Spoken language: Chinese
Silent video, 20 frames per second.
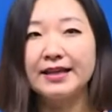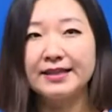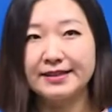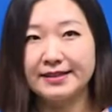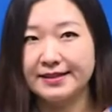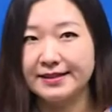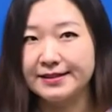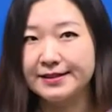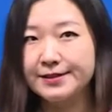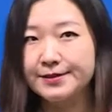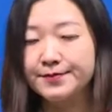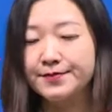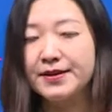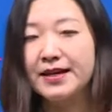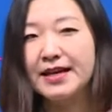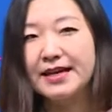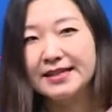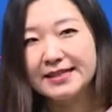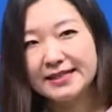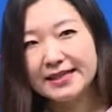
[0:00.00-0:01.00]
几根
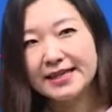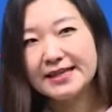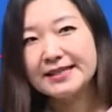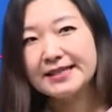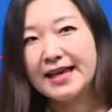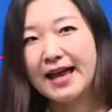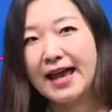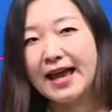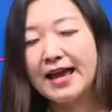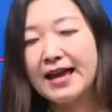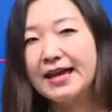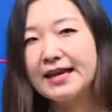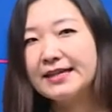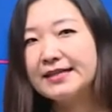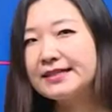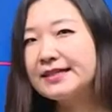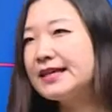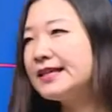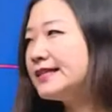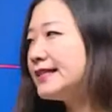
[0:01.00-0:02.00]
现在
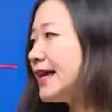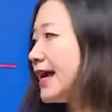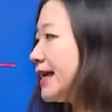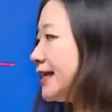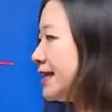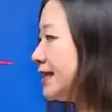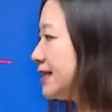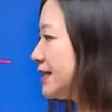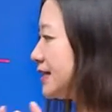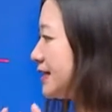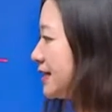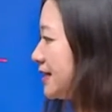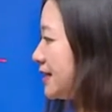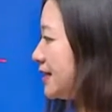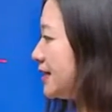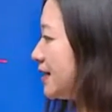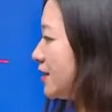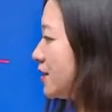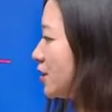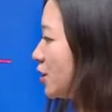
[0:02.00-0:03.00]
现在你
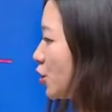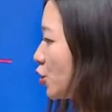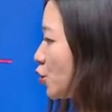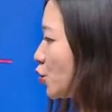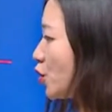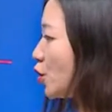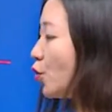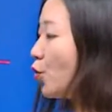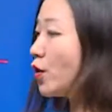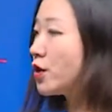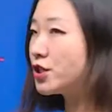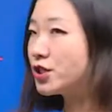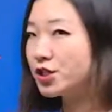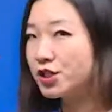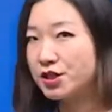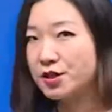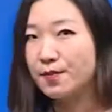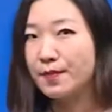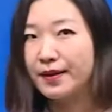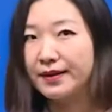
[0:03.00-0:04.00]
洗的这个水果是
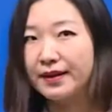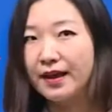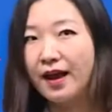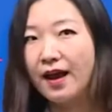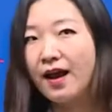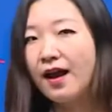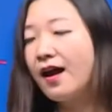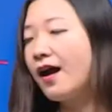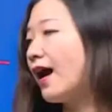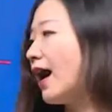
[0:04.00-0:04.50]
什么呢